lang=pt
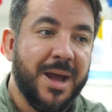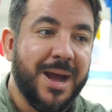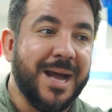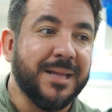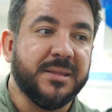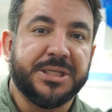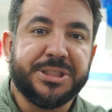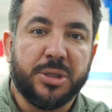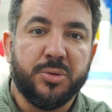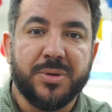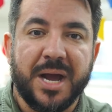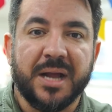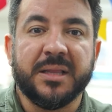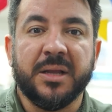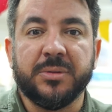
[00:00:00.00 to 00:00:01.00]
a taxa do
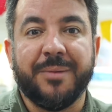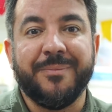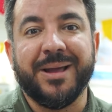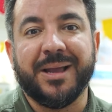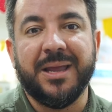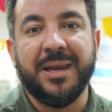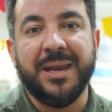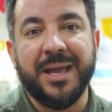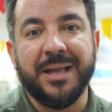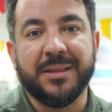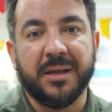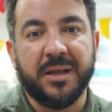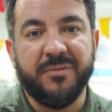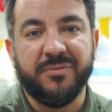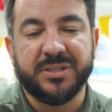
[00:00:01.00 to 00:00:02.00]
cartão da
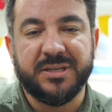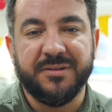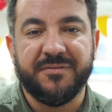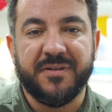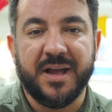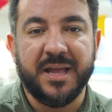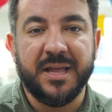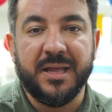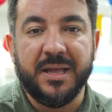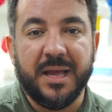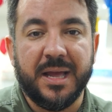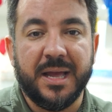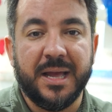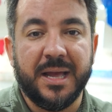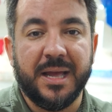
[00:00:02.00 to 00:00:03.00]
maquineta que você vai
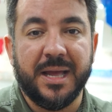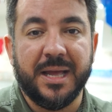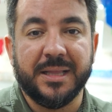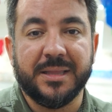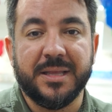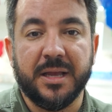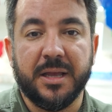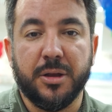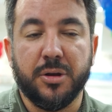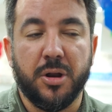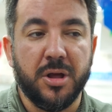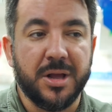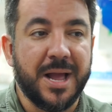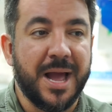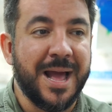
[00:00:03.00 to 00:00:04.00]
é, é, ter que
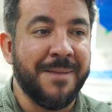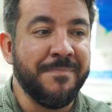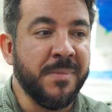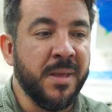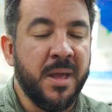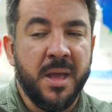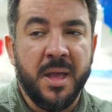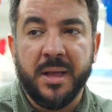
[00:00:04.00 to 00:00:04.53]
colocar,